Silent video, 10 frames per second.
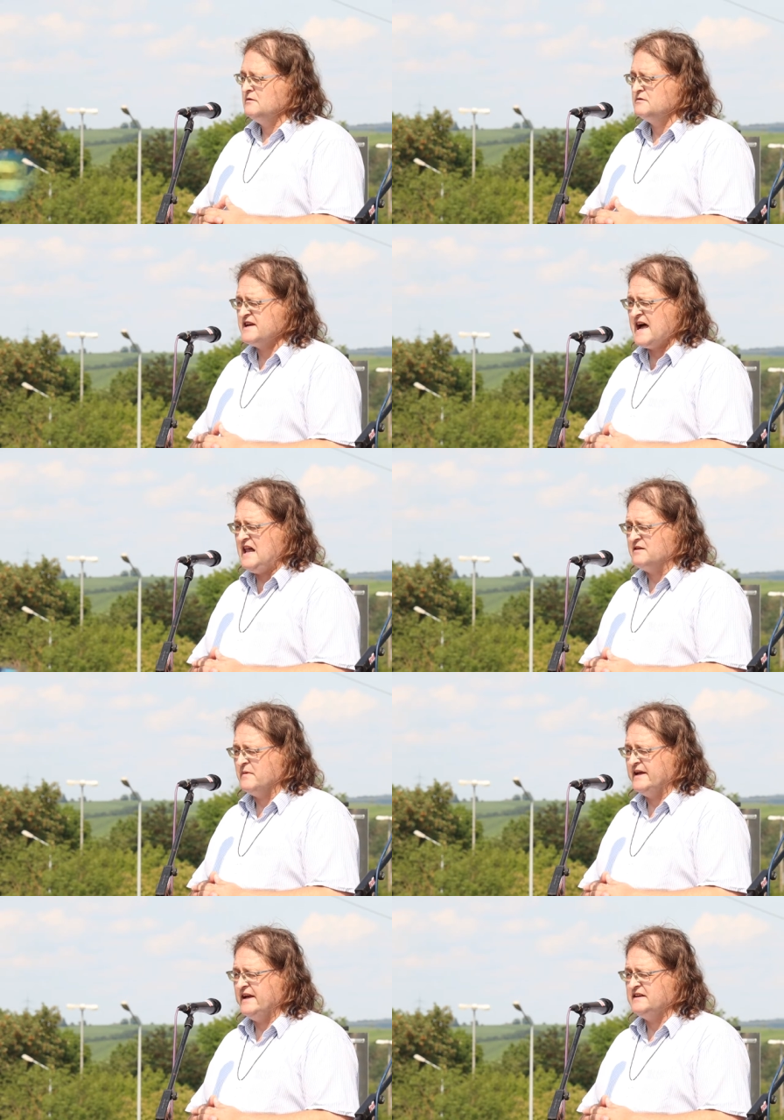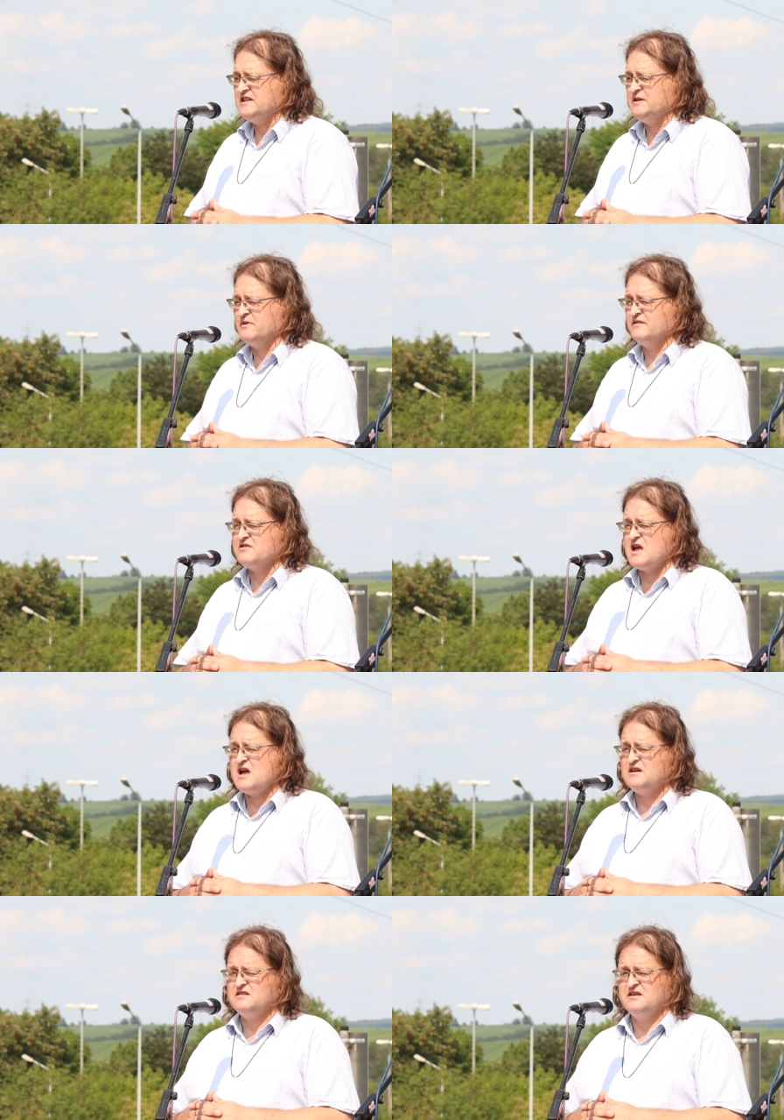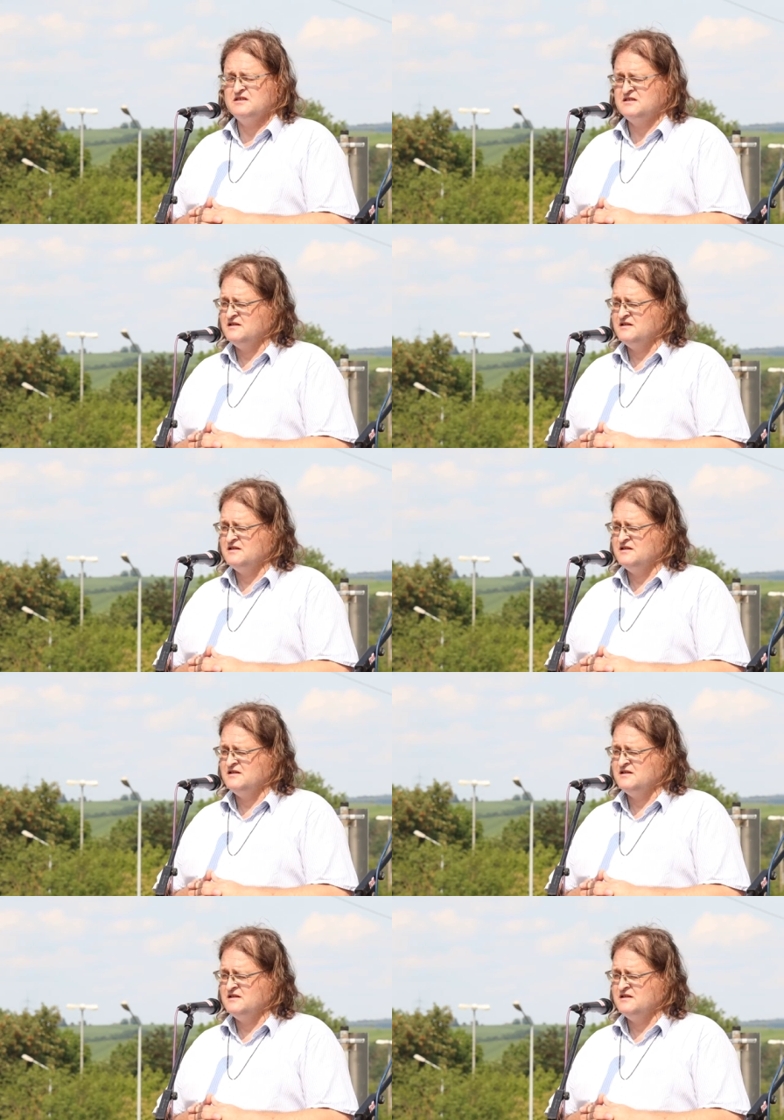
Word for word: Und der Herr Altmaier hätte ihm gesagt,